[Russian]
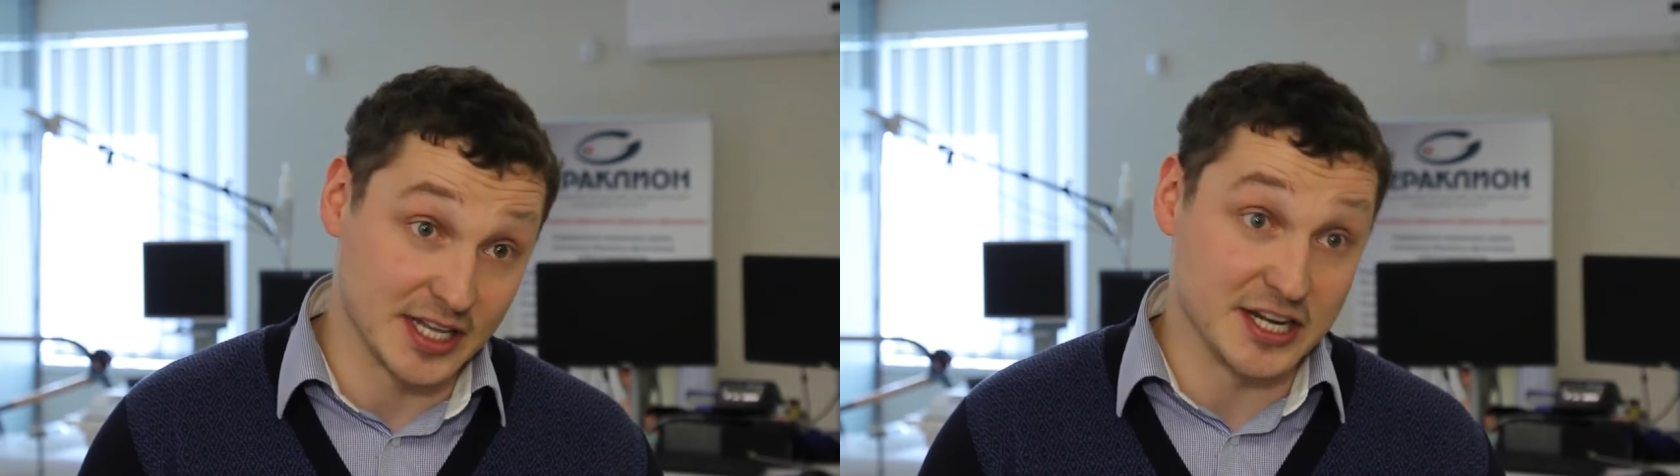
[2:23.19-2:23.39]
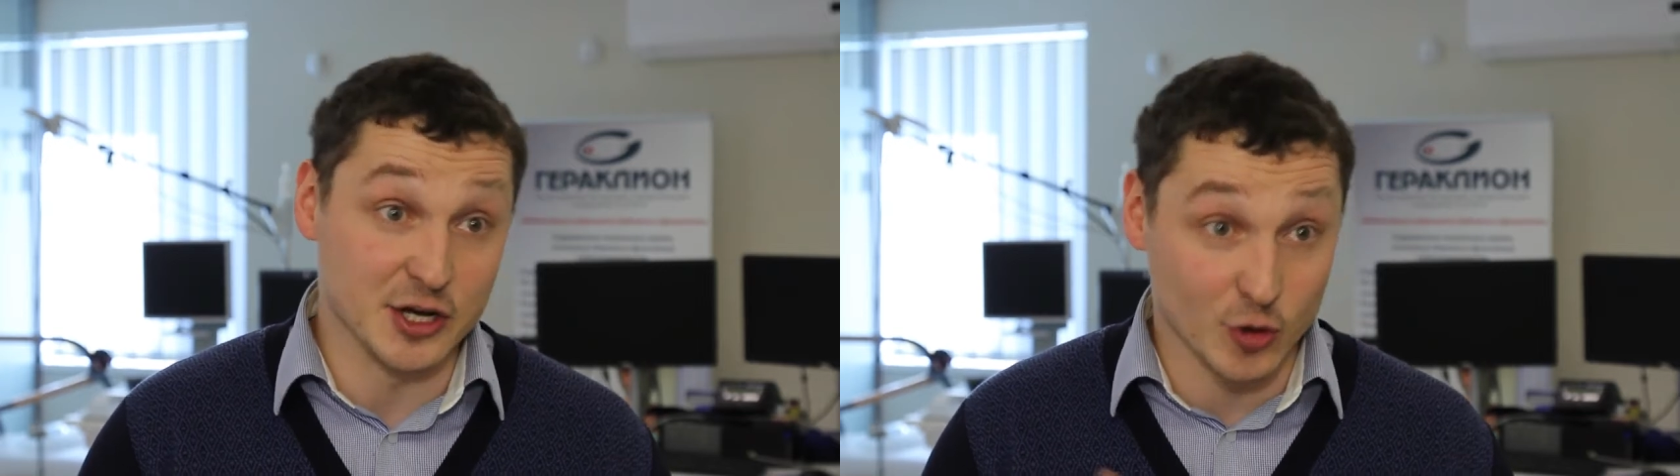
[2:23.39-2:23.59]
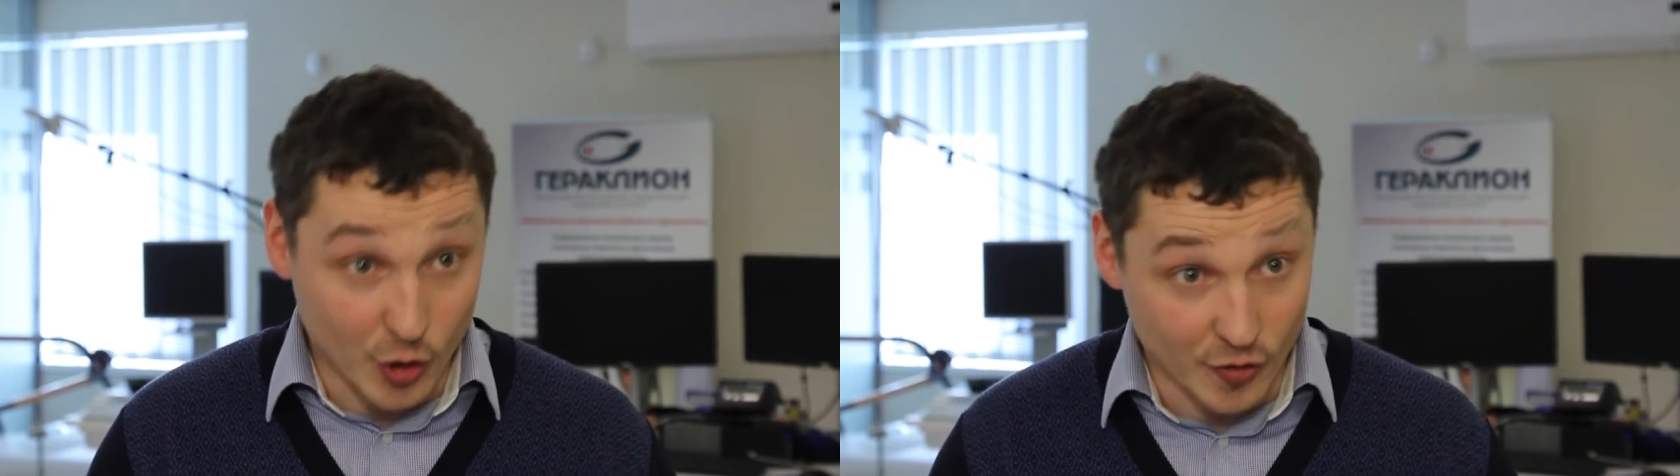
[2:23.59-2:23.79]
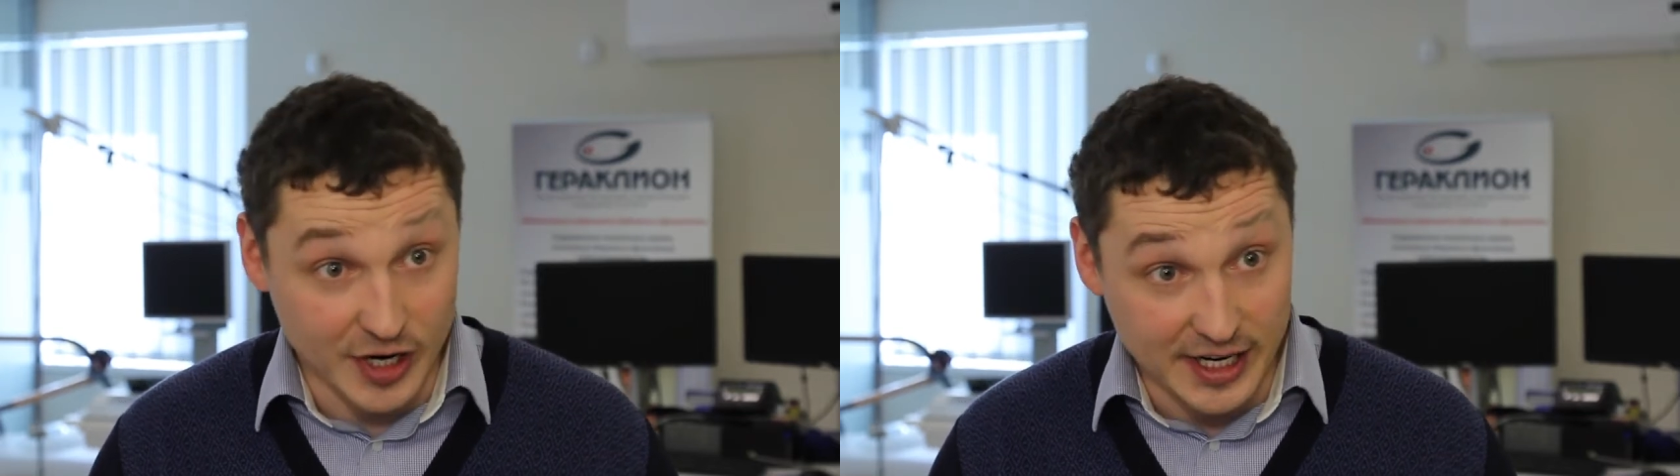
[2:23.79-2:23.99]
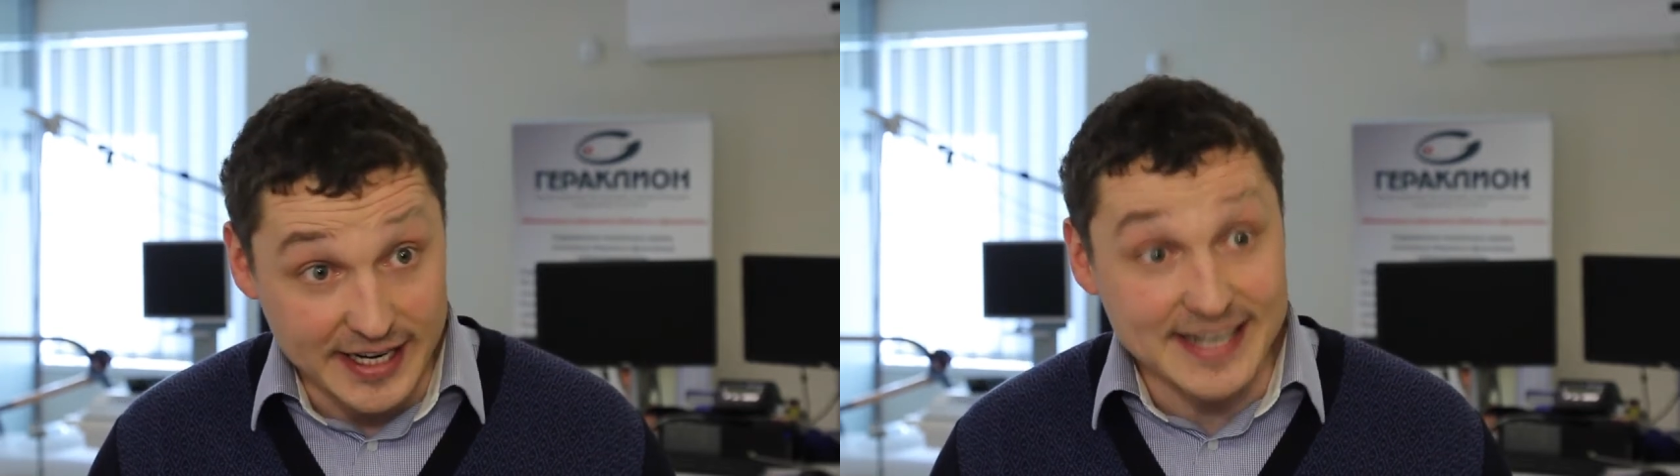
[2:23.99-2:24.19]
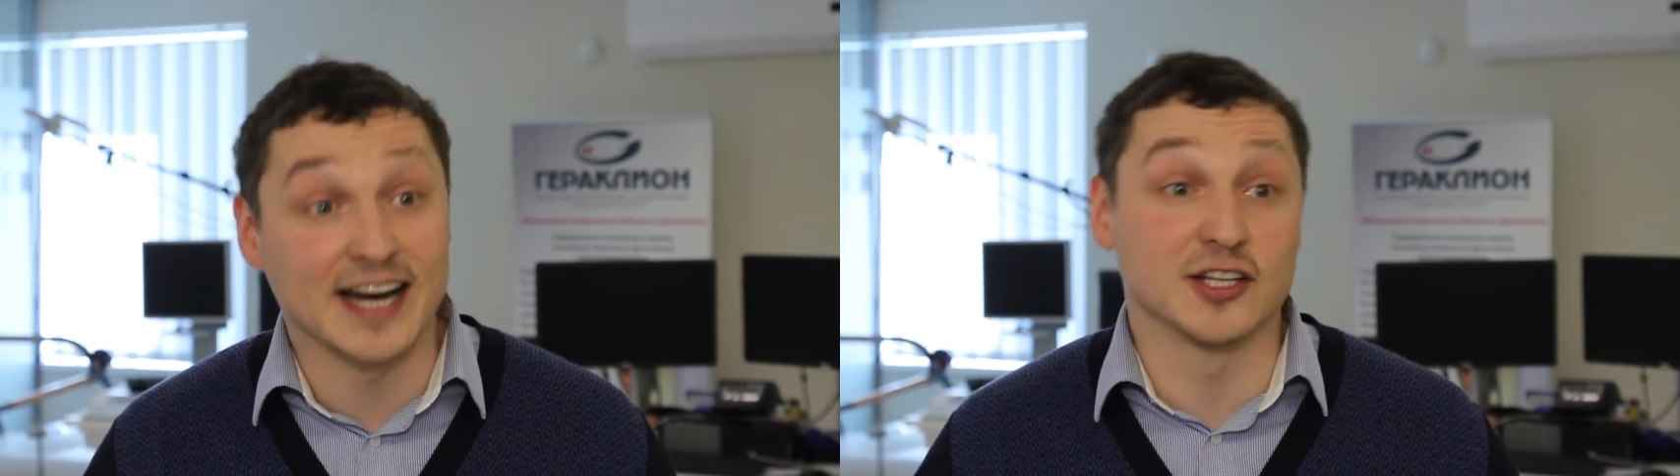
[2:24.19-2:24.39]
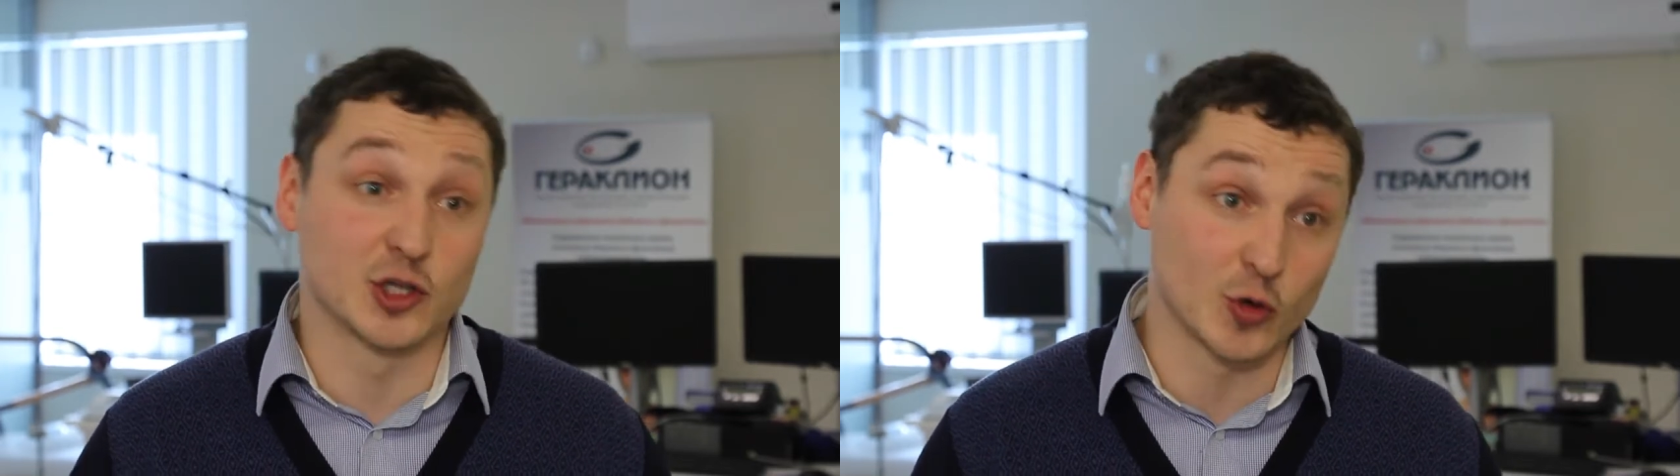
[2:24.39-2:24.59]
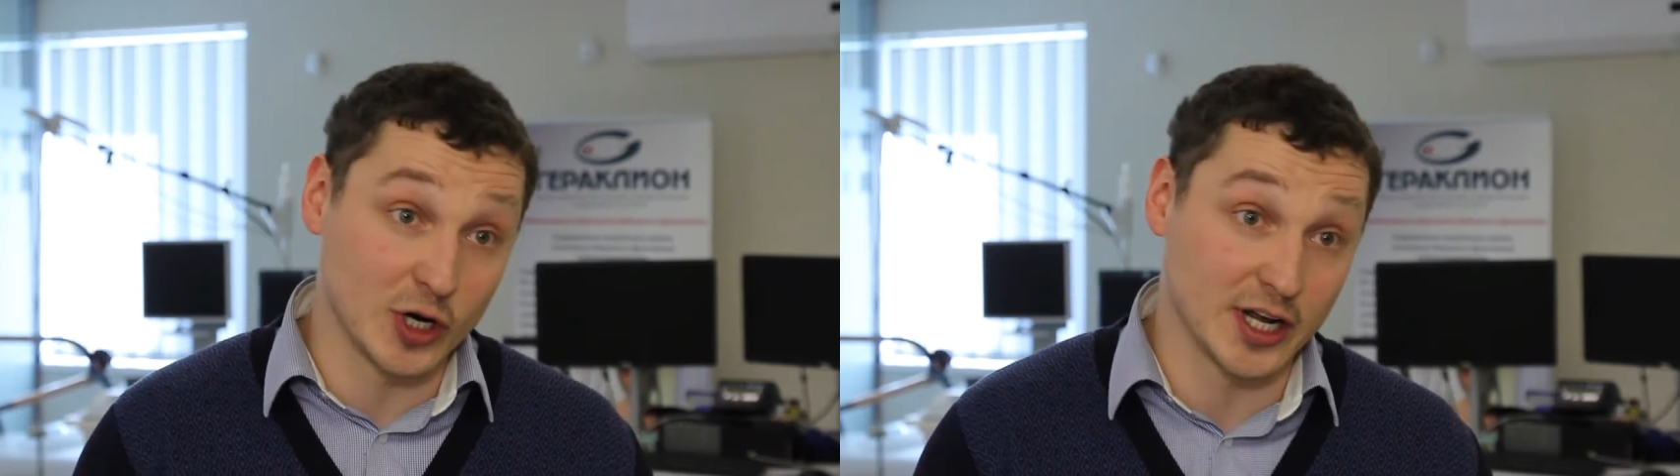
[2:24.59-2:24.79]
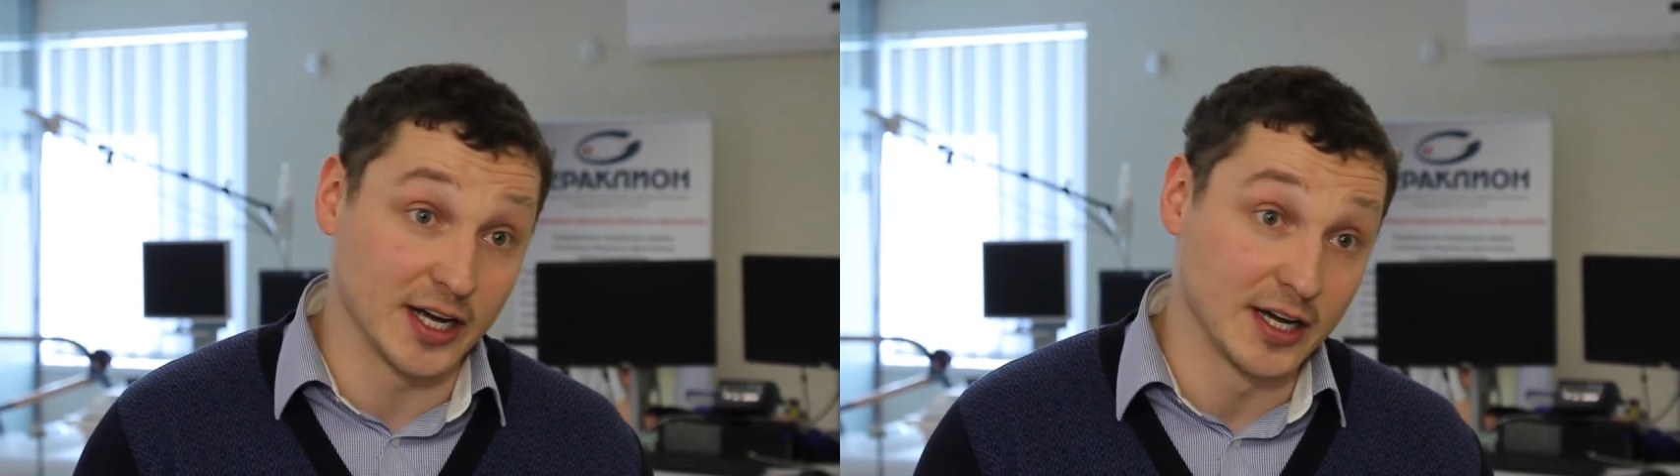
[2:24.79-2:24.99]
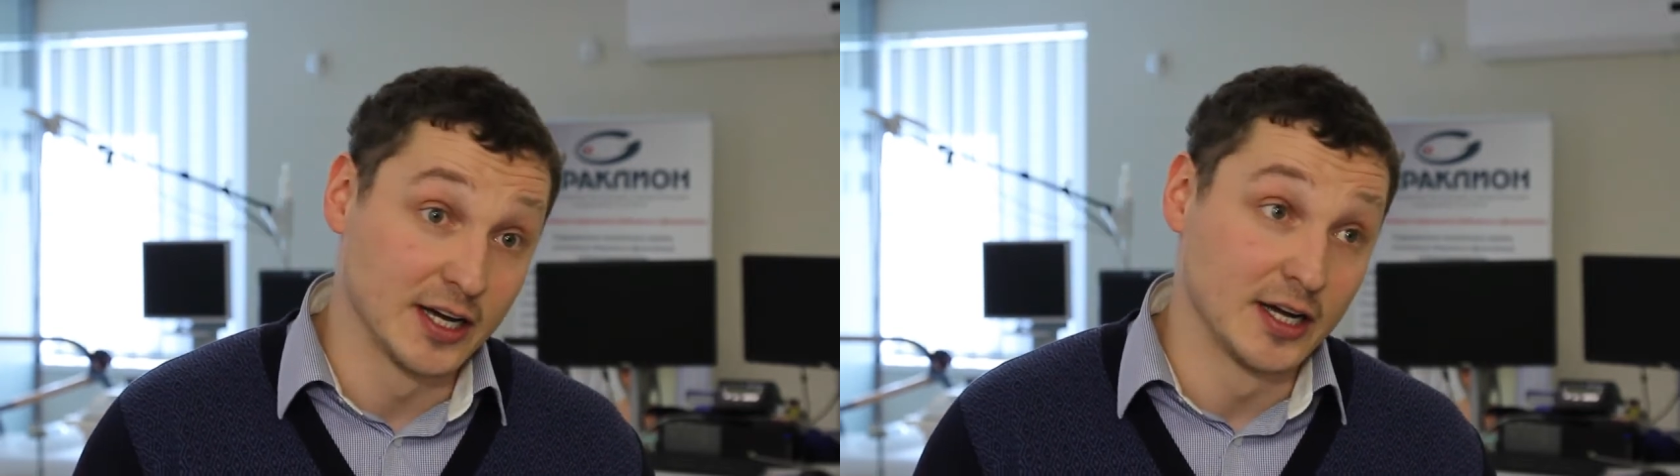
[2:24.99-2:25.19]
тренировок и контроля,